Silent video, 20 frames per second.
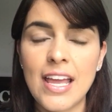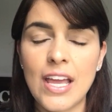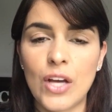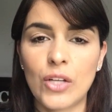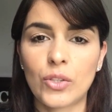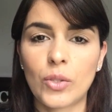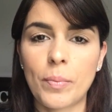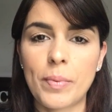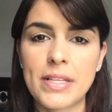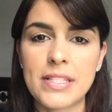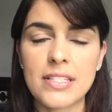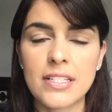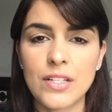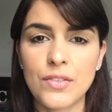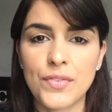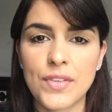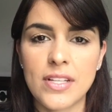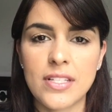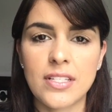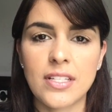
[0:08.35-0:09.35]
Eu tô pensando
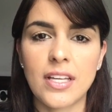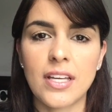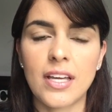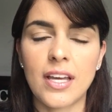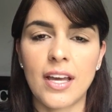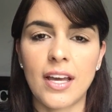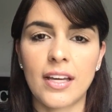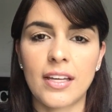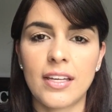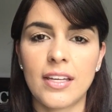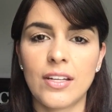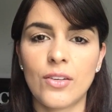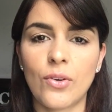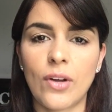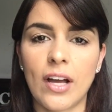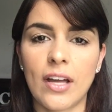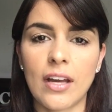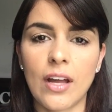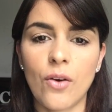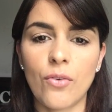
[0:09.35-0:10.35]
em fazer aqui no
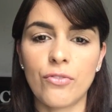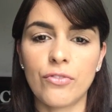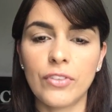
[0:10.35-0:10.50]
canal